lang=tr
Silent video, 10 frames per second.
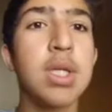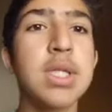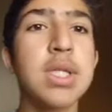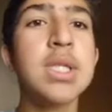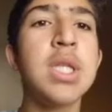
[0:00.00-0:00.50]

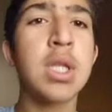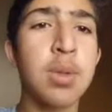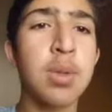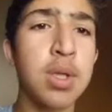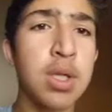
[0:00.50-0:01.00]
Gizli
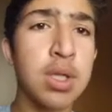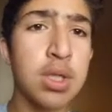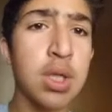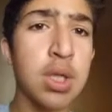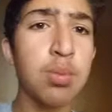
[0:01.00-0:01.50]
antrenmanlar
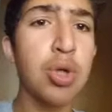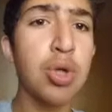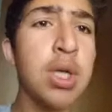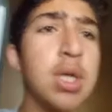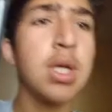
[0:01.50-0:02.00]
arkadaşlar burayı
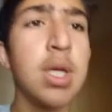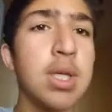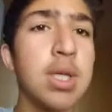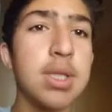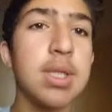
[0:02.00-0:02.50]

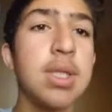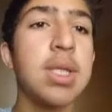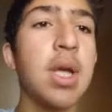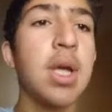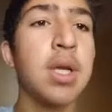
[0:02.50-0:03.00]
e,
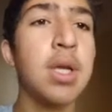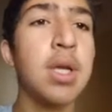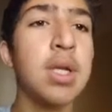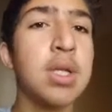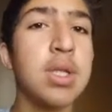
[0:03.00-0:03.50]
iki tane
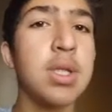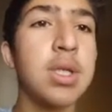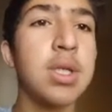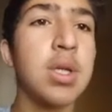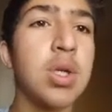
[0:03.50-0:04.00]

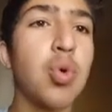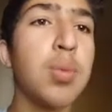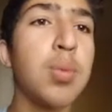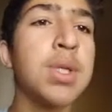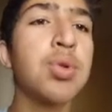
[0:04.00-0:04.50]

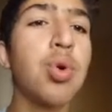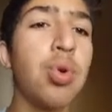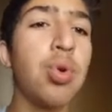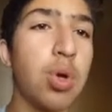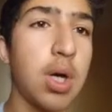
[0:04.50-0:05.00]
korumanız
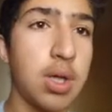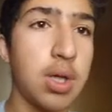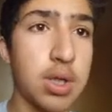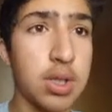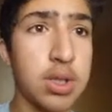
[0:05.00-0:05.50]
koruyor yani
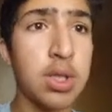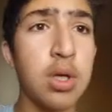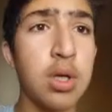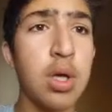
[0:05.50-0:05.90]
arkadaşlar.